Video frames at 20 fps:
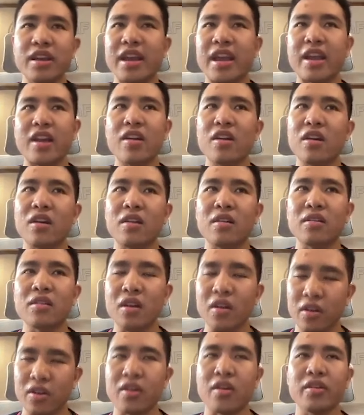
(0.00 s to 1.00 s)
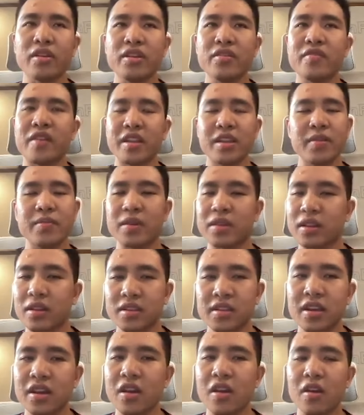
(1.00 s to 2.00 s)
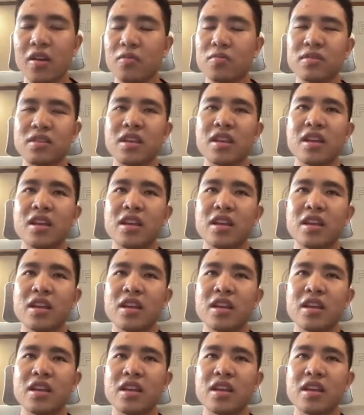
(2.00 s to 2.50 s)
án họ họ nói như vậy nhưng mà thực chất họ không